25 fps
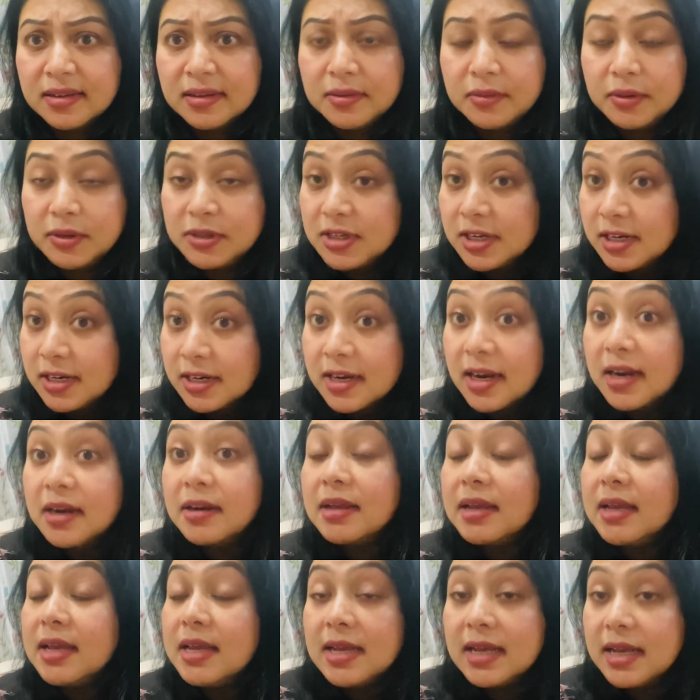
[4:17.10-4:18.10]
ওই ছেলেটার
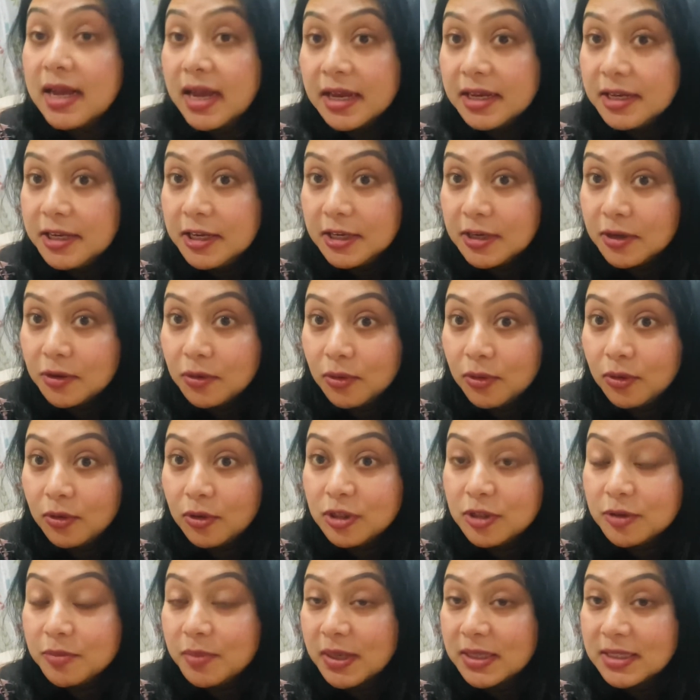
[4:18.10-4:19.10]
কি কাহিনীটা হলো
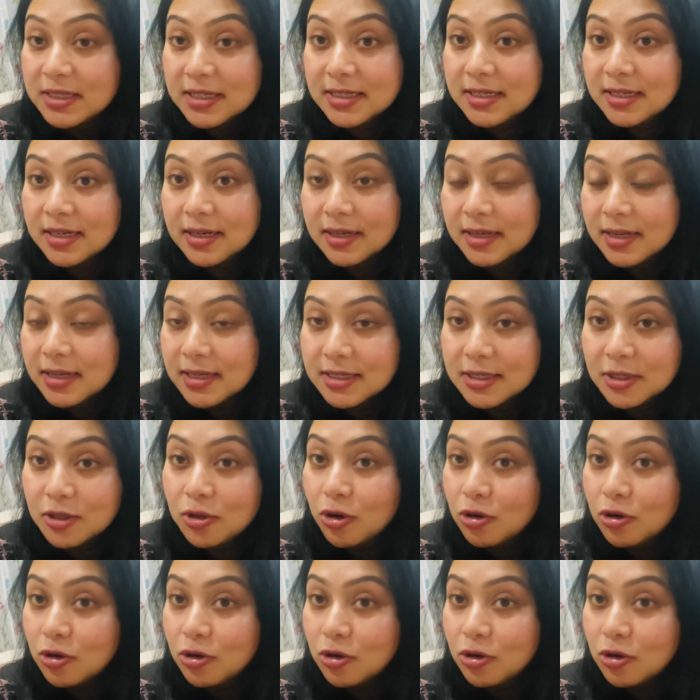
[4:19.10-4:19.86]
যে বাচ্চাটাকে যে